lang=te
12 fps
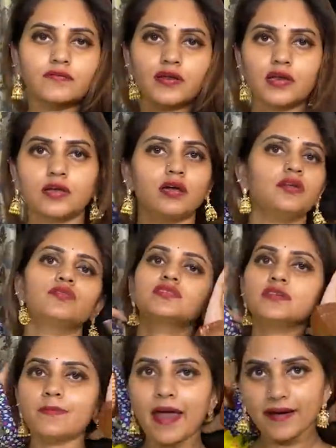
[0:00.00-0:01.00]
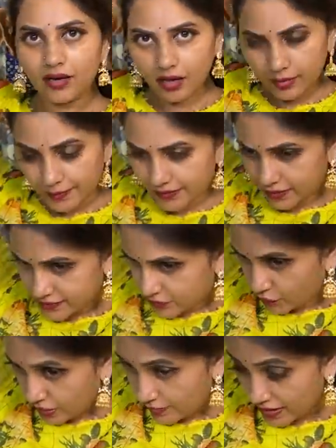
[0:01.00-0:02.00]
వెనకాల నుంచి బ్యాండ్ లాగా
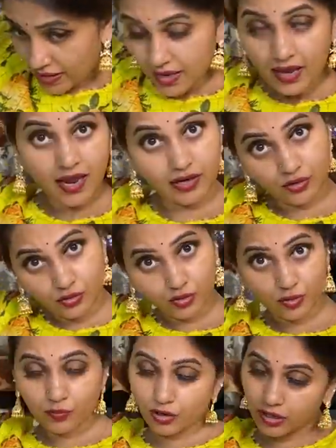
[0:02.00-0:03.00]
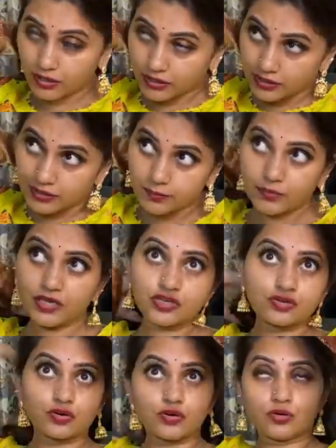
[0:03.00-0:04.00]
పెట్టేసుకోవడమే అండ్ యు నో వాట్ ఇది
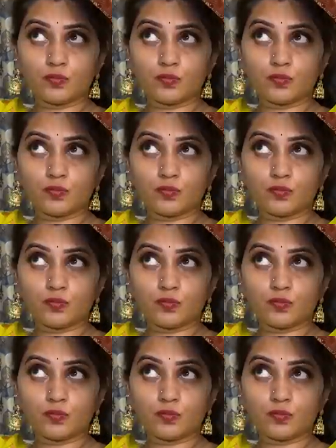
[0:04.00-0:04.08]
మీషోలో